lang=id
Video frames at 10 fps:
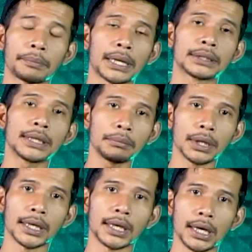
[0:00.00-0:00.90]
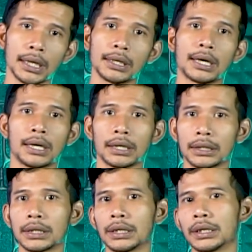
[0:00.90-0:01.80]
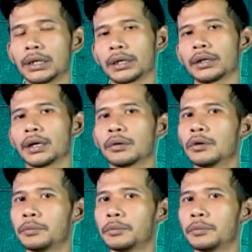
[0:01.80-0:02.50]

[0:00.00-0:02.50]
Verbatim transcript: 4 jam lah ya deket ini dan gue